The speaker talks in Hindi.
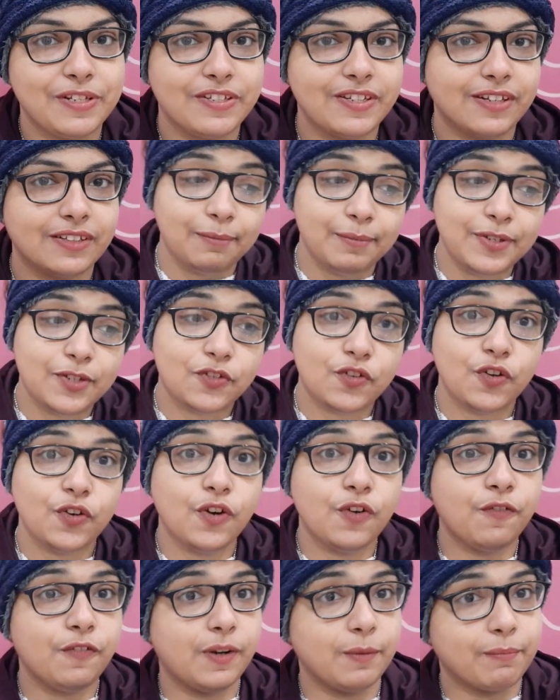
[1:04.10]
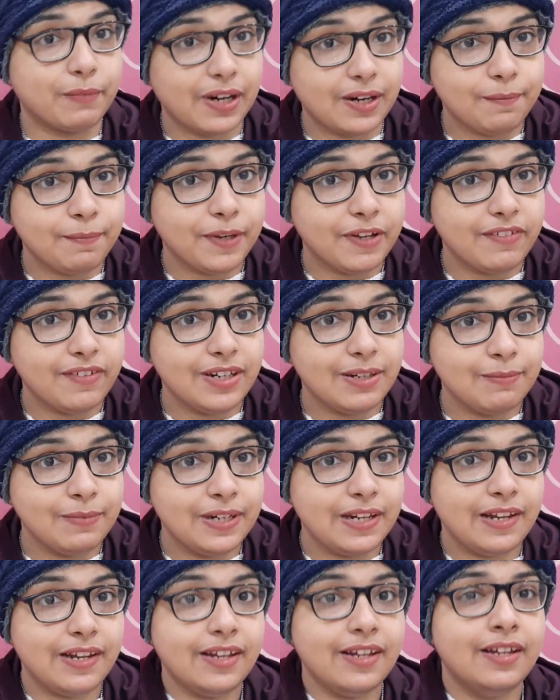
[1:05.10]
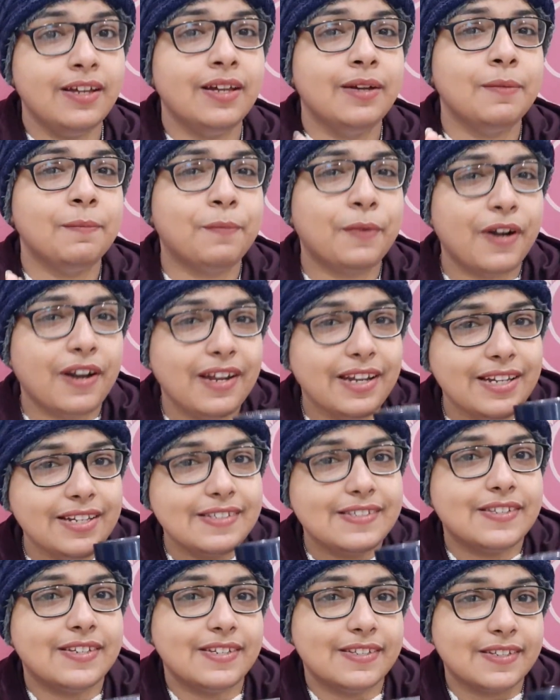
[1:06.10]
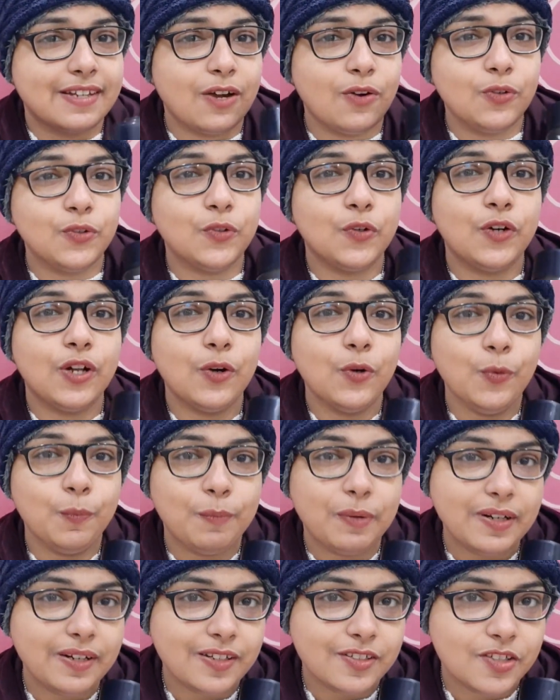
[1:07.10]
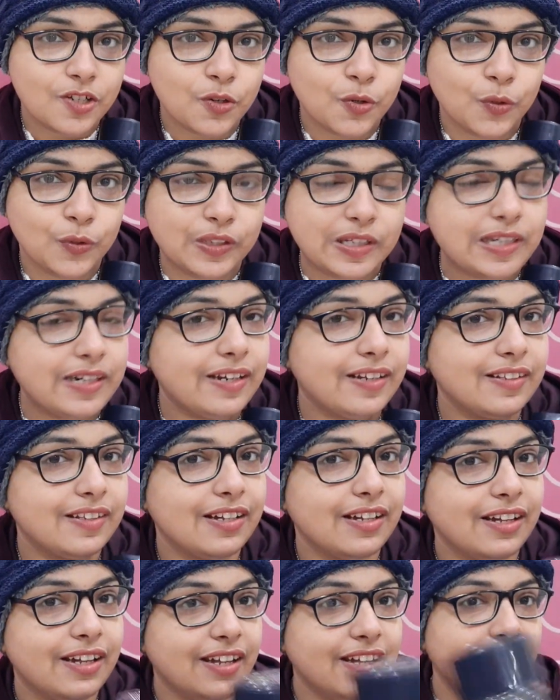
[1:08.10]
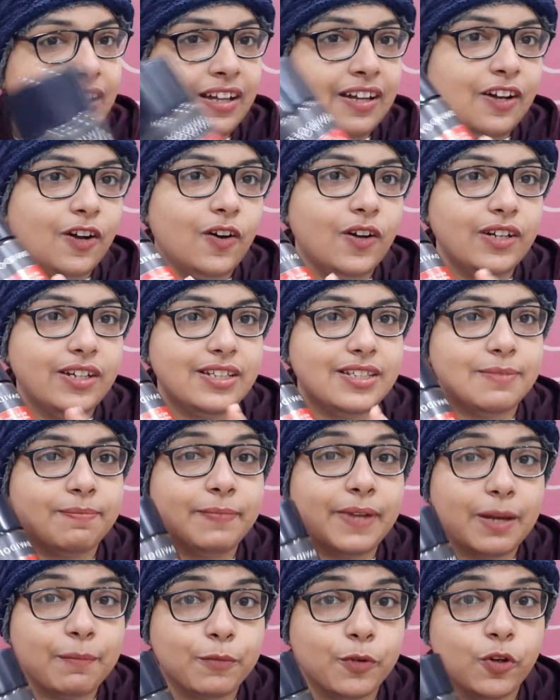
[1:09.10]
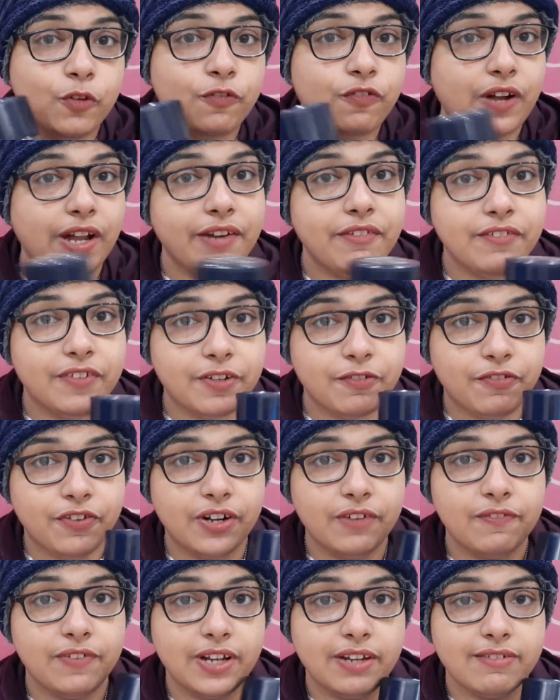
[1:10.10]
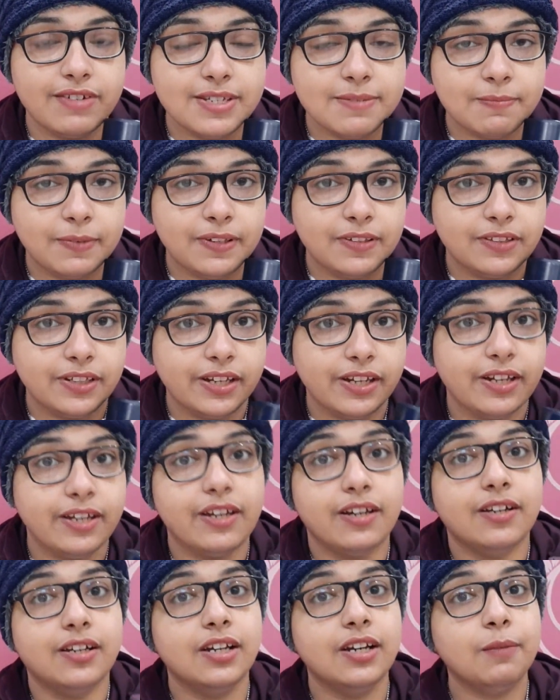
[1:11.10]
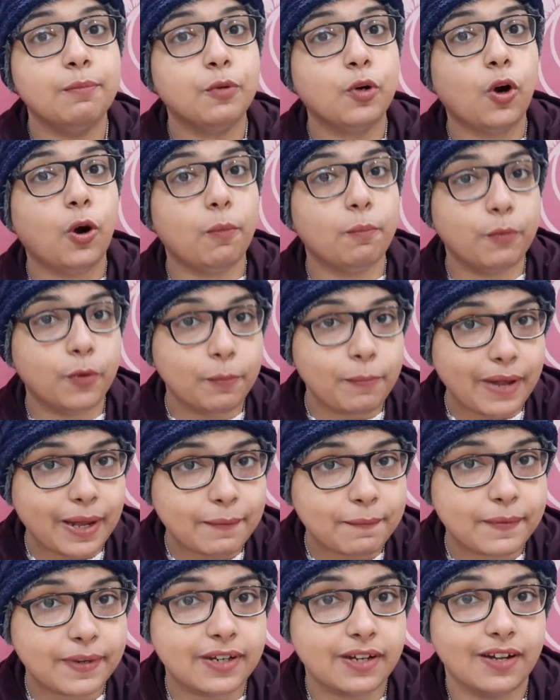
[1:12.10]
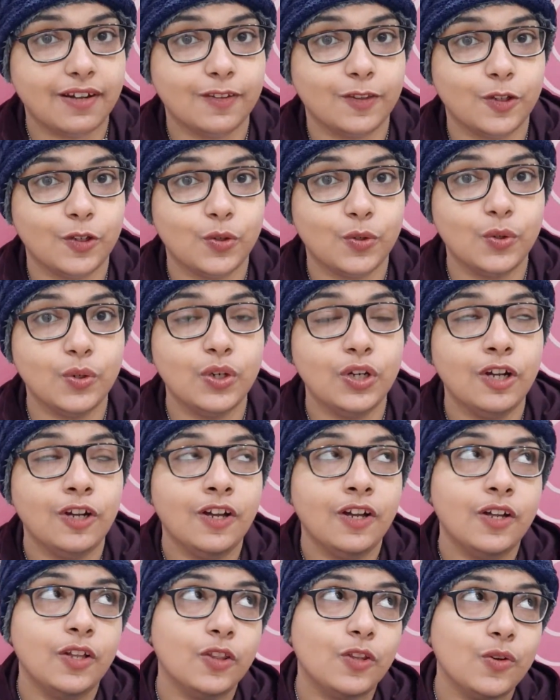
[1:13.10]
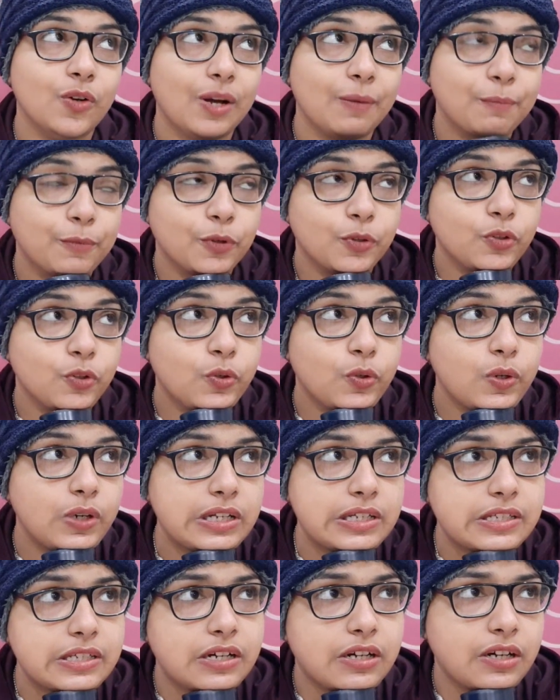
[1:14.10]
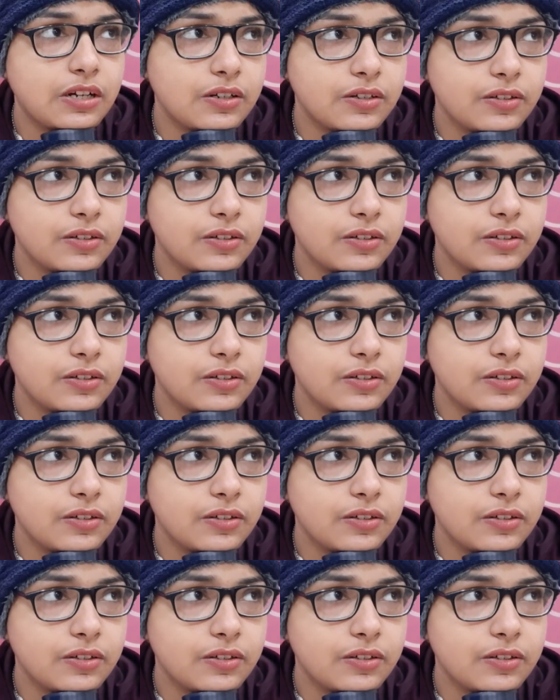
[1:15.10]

मिल सकता है अमेजोन और फ्लिपकार्ट पे अवेलेबल है प्राइस डिस्काउंट थोड़ा ऊपर नीचे होता रहता है और इसमें आपको फाइव डिफरेंट फ्लेवर्स मिलते हैं अगर आप कॉम्बो पैक मंगाते हो तो आपको थोड़ा सा